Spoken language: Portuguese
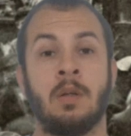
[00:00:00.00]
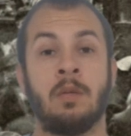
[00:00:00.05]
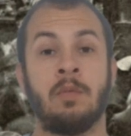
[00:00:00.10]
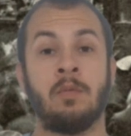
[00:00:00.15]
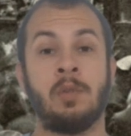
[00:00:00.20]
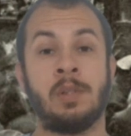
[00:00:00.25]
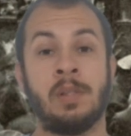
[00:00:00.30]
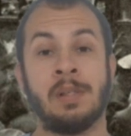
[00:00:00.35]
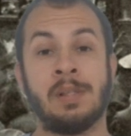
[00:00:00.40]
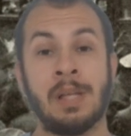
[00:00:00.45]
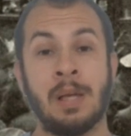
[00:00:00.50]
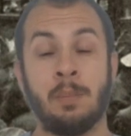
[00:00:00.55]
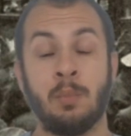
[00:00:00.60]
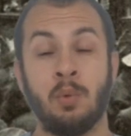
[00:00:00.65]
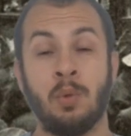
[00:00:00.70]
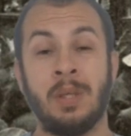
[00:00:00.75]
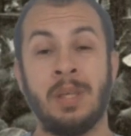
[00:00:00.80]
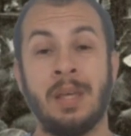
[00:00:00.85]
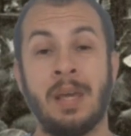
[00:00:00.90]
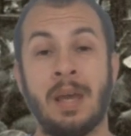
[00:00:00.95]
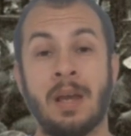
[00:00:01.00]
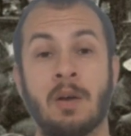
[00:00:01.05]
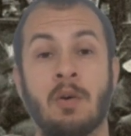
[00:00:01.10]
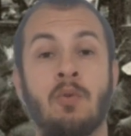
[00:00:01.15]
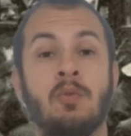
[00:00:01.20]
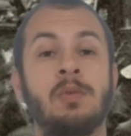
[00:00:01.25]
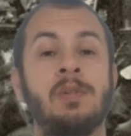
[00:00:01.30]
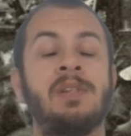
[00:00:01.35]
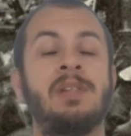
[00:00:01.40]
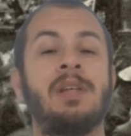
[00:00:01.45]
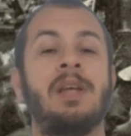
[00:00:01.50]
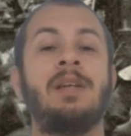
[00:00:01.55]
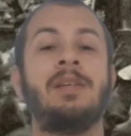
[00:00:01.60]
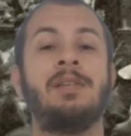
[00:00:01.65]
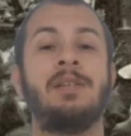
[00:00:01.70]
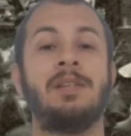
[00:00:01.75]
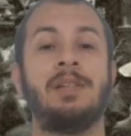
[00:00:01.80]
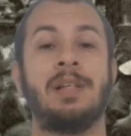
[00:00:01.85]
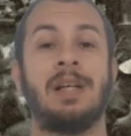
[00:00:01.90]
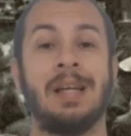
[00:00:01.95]
Você sabe o que é
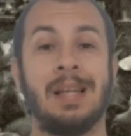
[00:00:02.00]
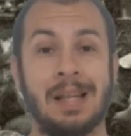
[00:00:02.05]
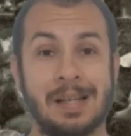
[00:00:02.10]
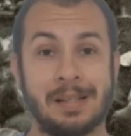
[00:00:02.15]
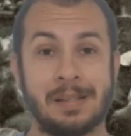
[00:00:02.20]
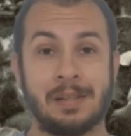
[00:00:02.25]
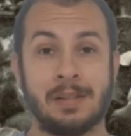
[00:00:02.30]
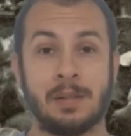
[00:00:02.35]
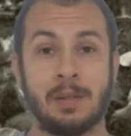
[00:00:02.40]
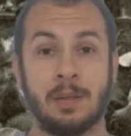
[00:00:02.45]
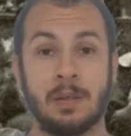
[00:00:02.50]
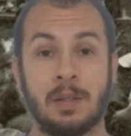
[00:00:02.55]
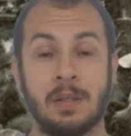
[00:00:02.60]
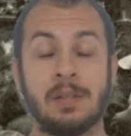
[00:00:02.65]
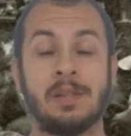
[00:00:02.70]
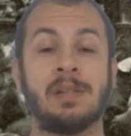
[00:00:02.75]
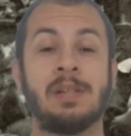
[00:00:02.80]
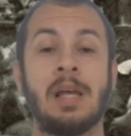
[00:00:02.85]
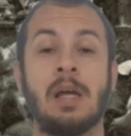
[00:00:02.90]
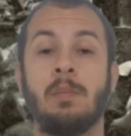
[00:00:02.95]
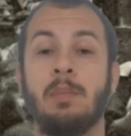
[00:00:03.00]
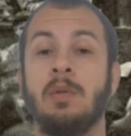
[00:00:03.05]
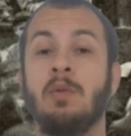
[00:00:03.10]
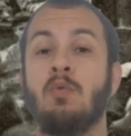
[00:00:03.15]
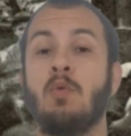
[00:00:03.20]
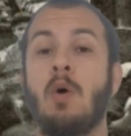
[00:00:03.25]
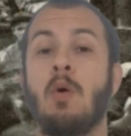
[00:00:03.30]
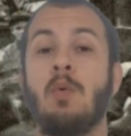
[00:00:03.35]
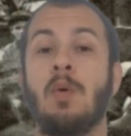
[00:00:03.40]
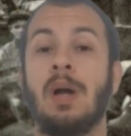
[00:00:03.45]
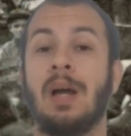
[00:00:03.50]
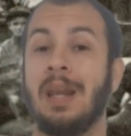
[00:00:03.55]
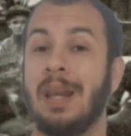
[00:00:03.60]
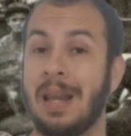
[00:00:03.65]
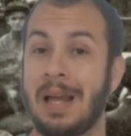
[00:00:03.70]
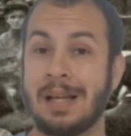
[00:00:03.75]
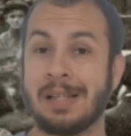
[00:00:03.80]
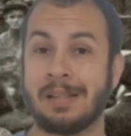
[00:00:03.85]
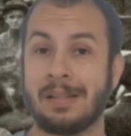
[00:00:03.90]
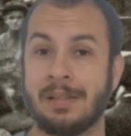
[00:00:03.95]
consciência de classe? Sabe em qual
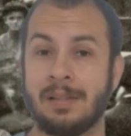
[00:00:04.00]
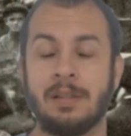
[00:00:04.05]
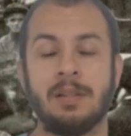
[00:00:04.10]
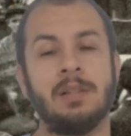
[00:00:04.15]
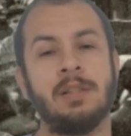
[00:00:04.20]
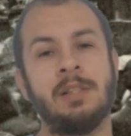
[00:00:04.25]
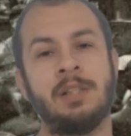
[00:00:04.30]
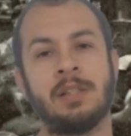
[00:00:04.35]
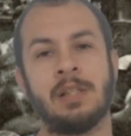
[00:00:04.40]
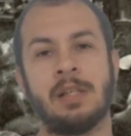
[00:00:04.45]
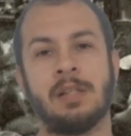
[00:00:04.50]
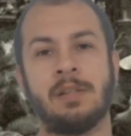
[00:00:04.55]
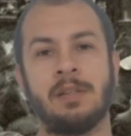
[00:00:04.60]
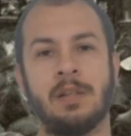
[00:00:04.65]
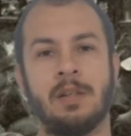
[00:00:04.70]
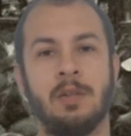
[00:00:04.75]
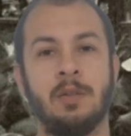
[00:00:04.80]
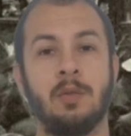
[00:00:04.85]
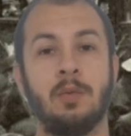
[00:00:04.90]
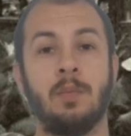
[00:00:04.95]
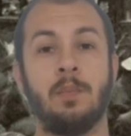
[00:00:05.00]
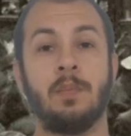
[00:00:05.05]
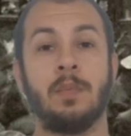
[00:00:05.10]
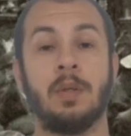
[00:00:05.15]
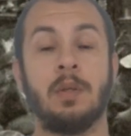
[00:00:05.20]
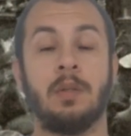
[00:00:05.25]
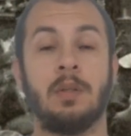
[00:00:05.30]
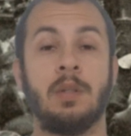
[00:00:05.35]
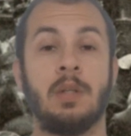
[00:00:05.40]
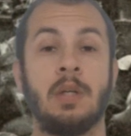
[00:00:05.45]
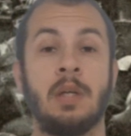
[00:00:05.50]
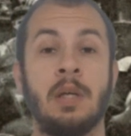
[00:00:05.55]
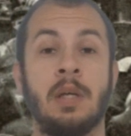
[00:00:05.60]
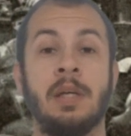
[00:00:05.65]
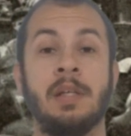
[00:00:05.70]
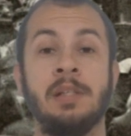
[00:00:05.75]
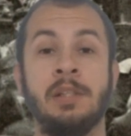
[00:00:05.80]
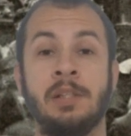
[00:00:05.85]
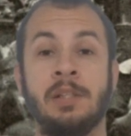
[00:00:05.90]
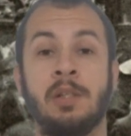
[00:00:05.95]
classe está inserido?
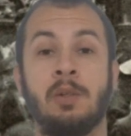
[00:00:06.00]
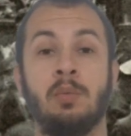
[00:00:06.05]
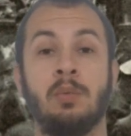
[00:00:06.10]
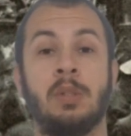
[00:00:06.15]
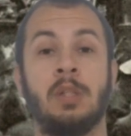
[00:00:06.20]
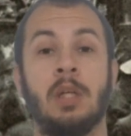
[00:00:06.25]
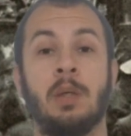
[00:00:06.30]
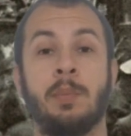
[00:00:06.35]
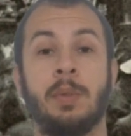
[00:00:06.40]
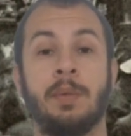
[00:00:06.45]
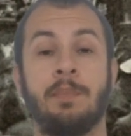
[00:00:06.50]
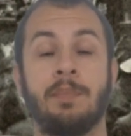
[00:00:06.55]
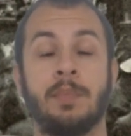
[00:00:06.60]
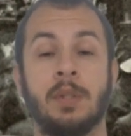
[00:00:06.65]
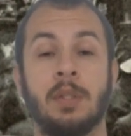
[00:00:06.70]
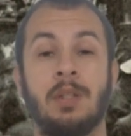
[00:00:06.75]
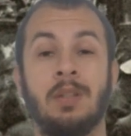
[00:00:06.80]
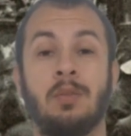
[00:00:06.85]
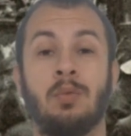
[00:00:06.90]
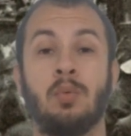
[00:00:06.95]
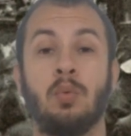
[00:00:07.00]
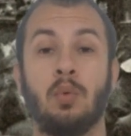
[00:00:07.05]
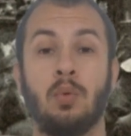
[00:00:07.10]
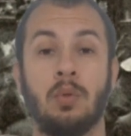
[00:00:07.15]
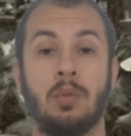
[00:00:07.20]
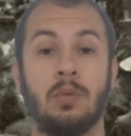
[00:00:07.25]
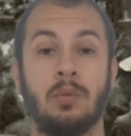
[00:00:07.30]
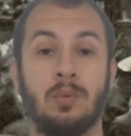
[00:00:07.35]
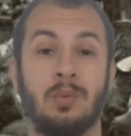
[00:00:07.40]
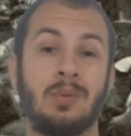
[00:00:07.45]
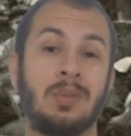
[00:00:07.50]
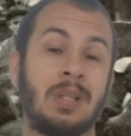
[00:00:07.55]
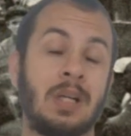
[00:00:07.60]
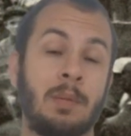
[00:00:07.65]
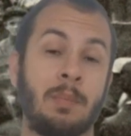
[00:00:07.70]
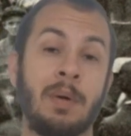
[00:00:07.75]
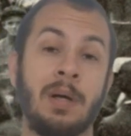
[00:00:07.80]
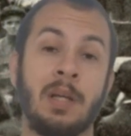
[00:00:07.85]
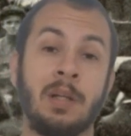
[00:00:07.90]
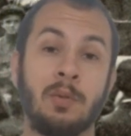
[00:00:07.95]
Este é um tema que todo
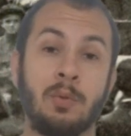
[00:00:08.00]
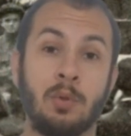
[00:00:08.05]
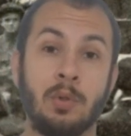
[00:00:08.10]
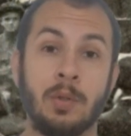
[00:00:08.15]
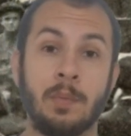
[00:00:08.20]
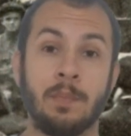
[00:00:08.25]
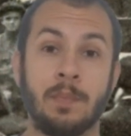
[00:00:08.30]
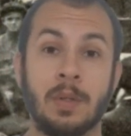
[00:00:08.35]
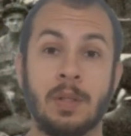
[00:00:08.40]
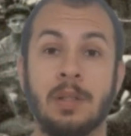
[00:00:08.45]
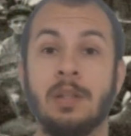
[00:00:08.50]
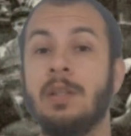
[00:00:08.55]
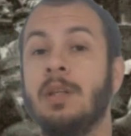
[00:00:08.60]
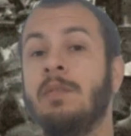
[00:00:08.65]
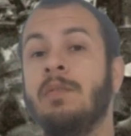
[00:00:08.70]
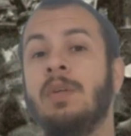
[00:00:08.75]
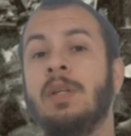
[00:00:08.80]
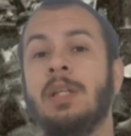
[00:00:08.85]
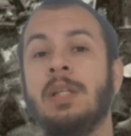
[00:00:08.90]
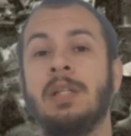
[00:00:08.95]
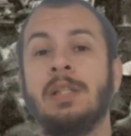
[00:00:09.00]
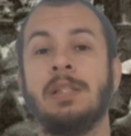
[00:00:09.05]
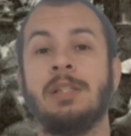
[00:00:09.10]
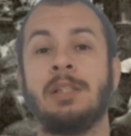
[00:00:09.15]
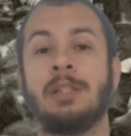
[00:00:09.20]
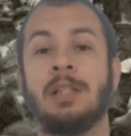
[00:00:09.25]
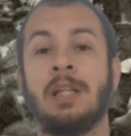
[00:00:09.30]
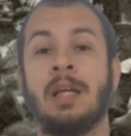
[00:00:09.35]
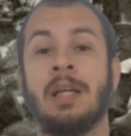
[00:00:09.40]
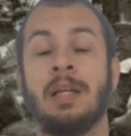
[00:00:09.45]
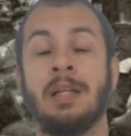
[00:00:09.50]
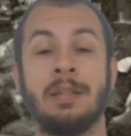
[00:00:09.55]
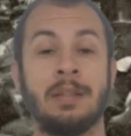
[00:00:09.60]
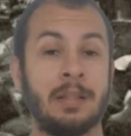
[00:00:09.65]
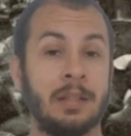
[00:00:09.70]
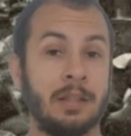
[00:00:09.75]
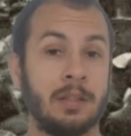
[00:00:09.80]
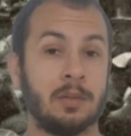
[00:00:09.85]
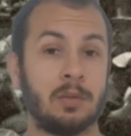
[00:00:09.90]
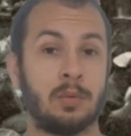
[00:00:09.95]
trabalhador deveria estar
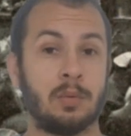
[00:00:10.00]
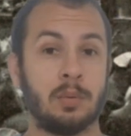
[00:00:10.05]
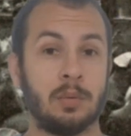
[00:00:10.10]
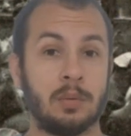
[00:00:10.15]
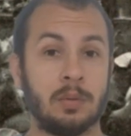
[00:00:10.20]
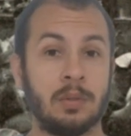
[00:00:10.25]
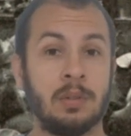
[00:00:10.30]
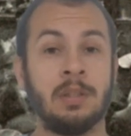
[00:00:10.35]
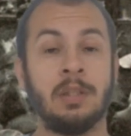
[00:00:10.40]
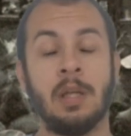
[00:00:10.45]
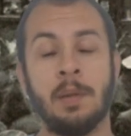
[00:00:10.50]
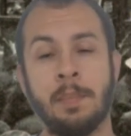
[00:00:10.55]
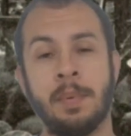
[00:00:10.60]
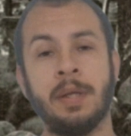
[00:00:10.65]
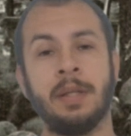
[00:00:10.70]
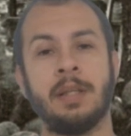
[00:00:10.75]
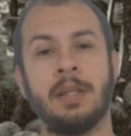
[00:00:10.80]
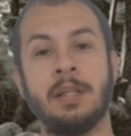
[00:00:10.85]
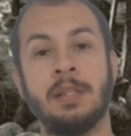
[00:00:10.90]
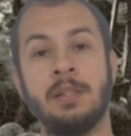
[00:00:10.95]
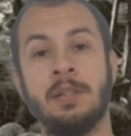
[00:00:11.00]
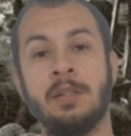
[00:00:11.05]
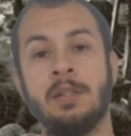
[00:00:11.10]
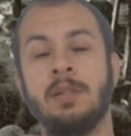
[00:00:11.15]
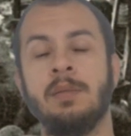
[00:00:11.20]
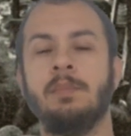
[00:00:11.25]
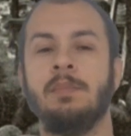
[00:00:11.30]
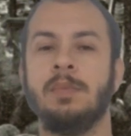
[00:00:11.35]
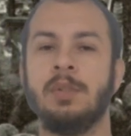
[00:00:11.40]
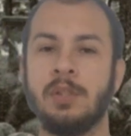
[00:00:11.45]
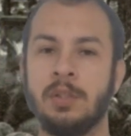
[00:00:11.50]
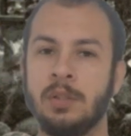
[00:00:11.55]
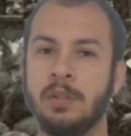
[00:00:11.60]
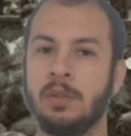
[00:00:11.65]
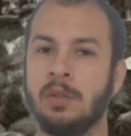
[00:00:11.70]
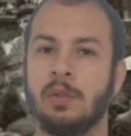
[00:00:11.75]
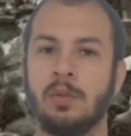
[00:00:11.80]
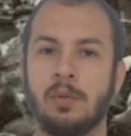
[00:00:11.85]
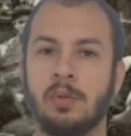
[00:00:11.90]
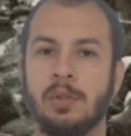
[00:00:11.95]
atento, independente de
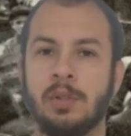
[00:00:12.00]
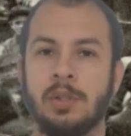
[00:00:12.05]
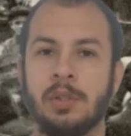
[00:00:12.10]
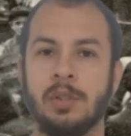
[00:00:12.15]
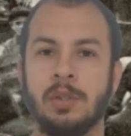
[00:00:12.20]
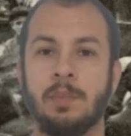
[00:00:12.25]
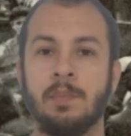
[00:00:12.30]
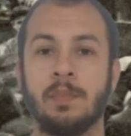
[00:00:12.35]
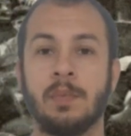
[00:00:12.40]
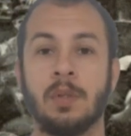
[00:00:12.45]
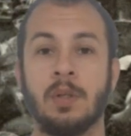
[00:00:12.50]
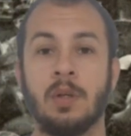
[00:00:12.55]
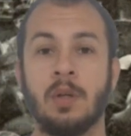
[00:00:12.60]
ideologia.